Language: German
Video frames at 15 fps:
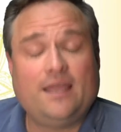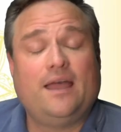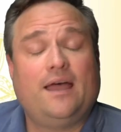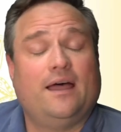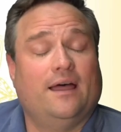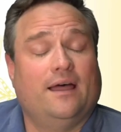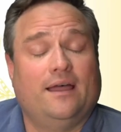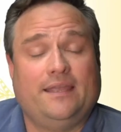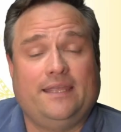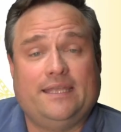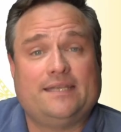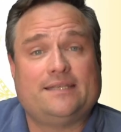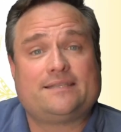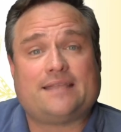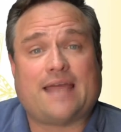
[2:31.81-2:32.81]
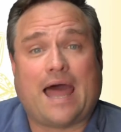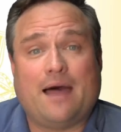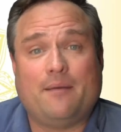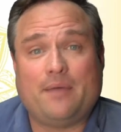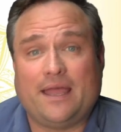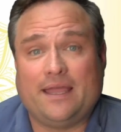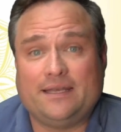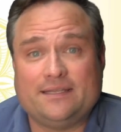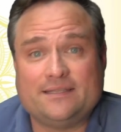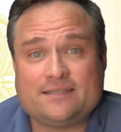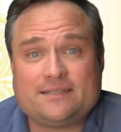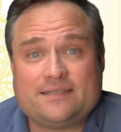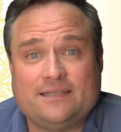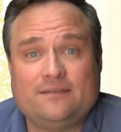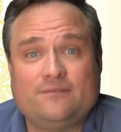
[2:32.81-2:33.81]
äh, jedes Drama einen
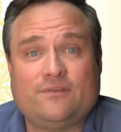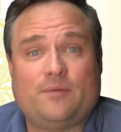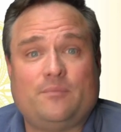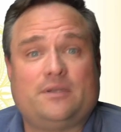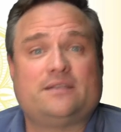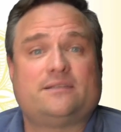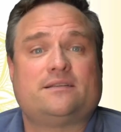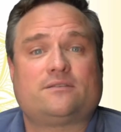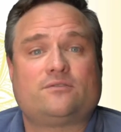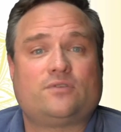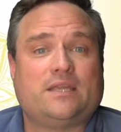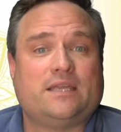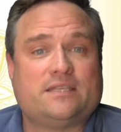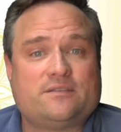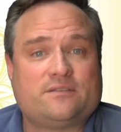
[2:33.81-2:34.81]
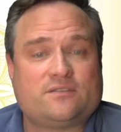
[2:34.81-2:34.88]
Sinn, weil man dann sagt, okay, jetzt,